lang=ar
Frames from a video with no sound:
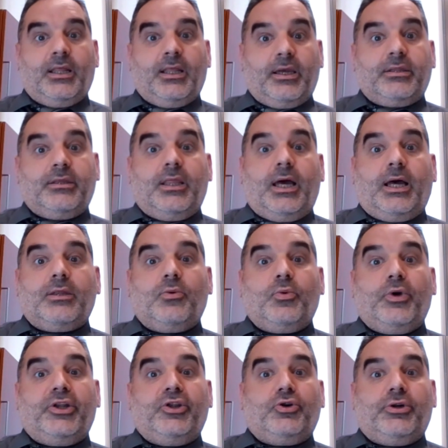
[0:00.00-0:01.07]
الاختلاط
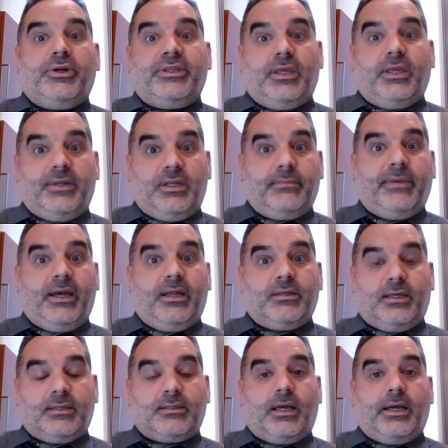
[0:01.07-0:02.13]
هو انه انت مثل ما
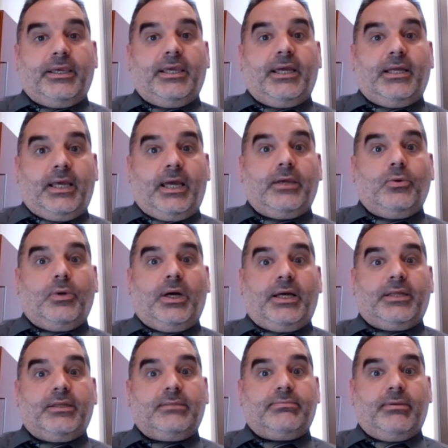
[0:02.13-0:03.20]
قلت احصائيا
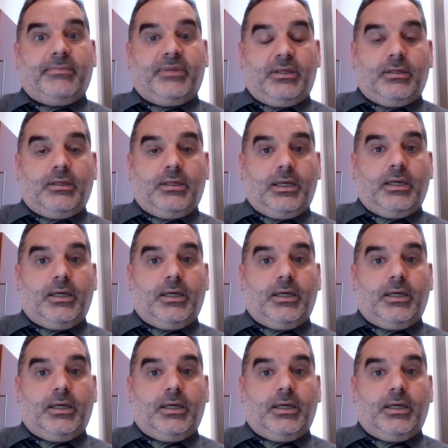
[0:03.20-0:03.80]
حيوقع نسبه من